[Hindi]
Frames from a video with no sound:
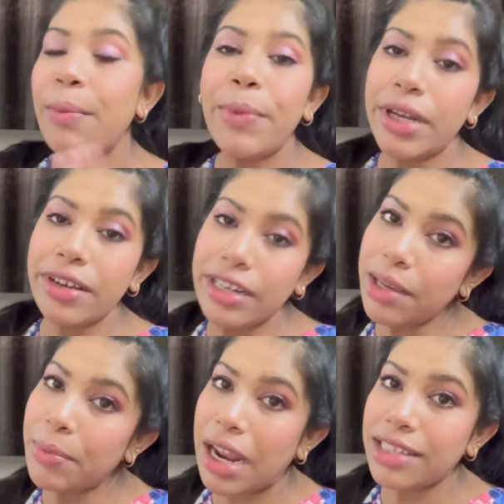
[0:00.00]
मटर्निटी
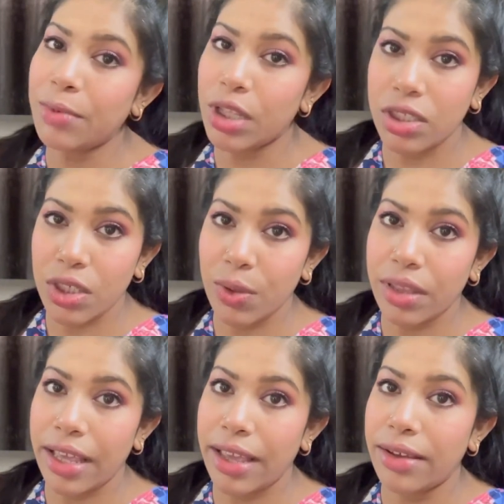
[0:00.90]
ब्राज बहुत अच्छे
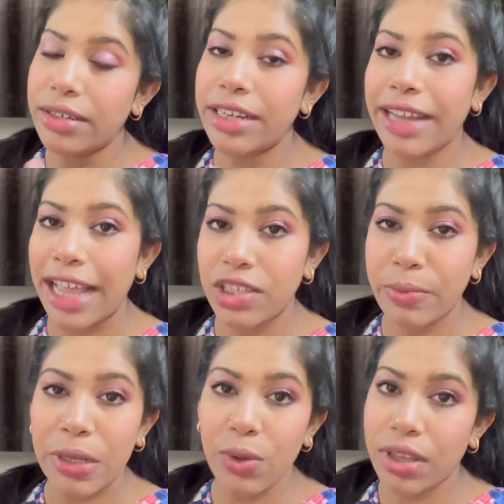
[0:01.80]
होते हैं
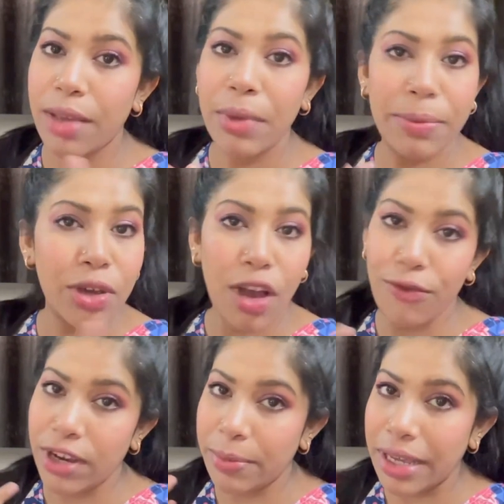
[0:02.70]
डिटैचेबल होते हैं बेबी को
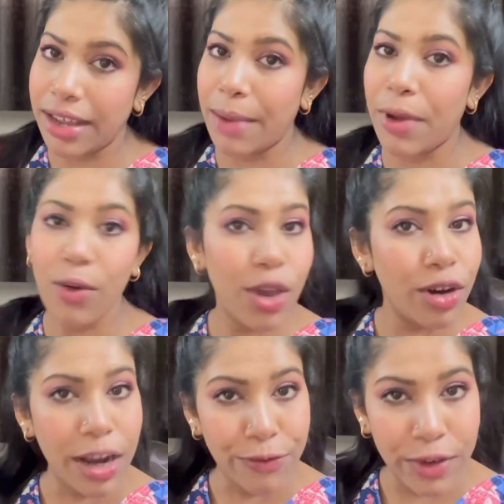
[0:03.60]
फीड भी करा पाओगे
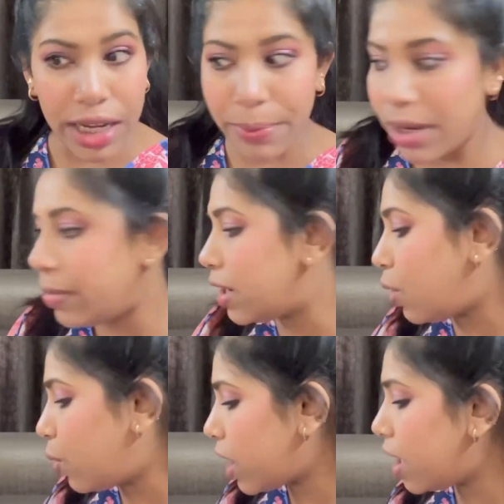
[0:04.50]
और कंफर्टेबल भी
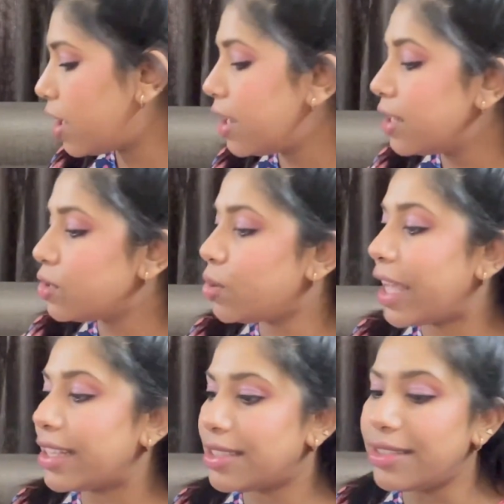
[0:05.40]
रहोगे तो
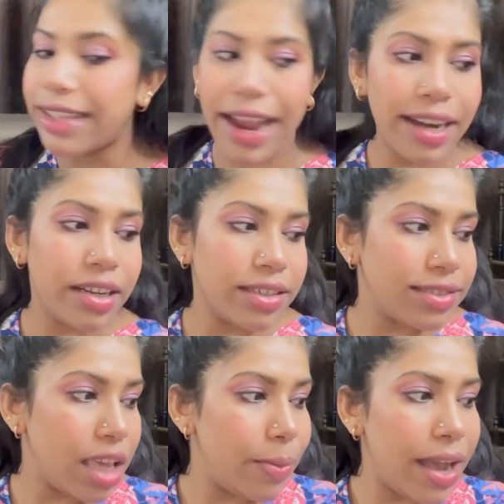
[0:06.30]
दैट्स दैट
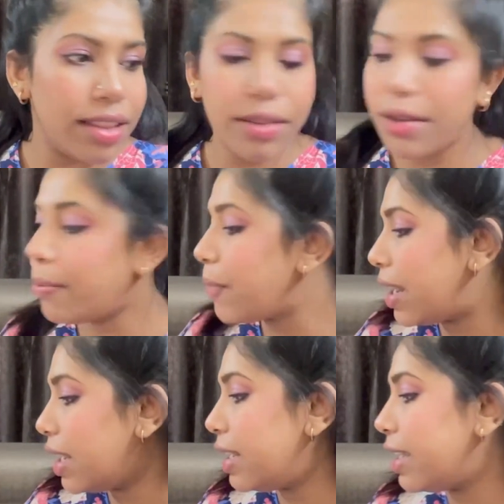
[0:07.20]
इसके बाद
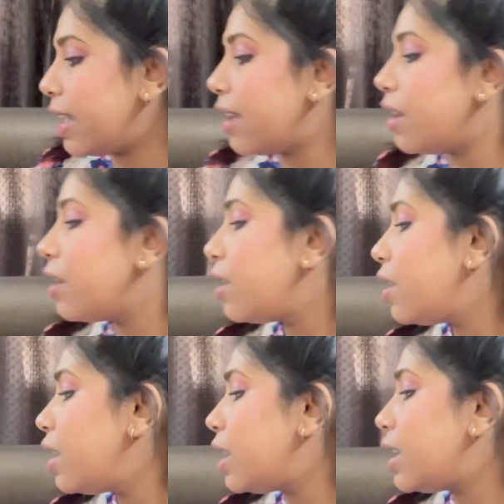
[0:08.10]
मैंने लिए हैं
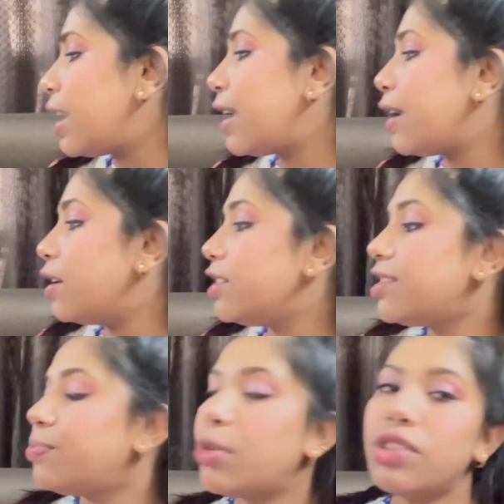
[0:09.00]
ये
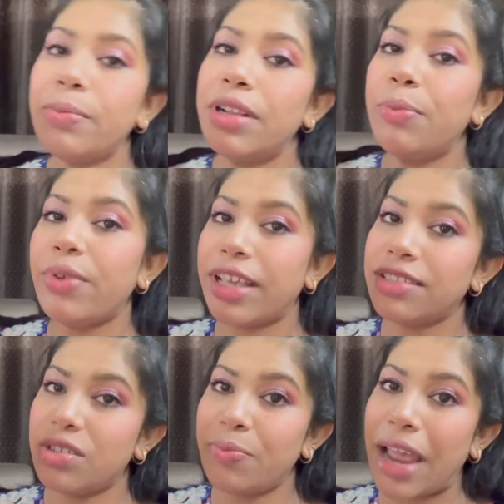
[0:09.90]
डिस्पोजेबल
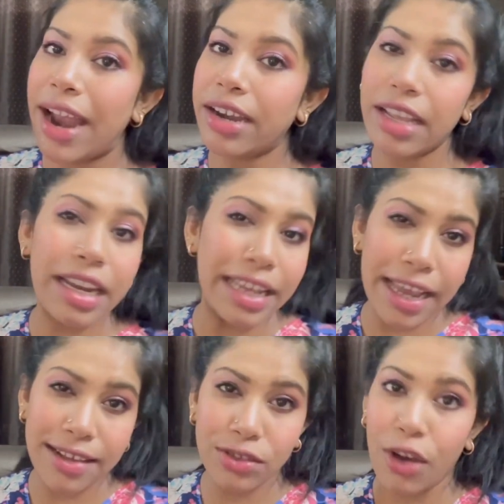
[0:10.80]
ब्रेस्ट पैड इन
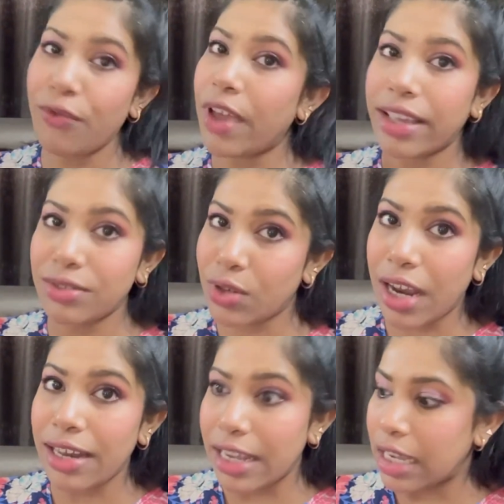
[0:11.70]
केस ऑफ एक्स्ट्रा
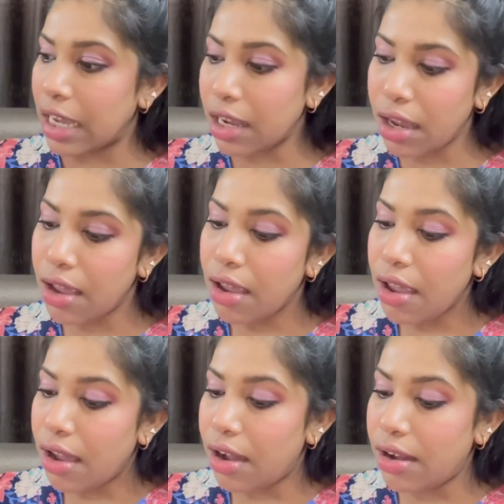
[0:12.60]
लीकिंग
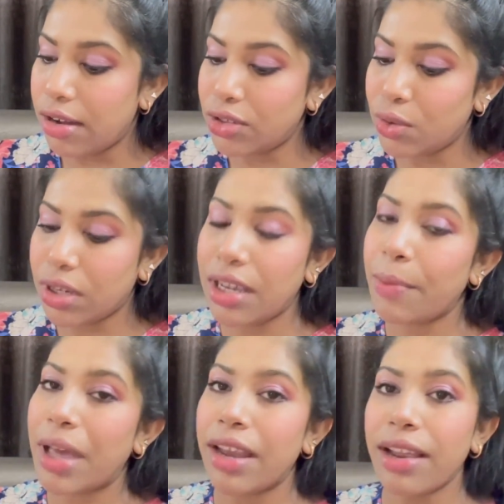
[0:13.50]
जो कि हमारे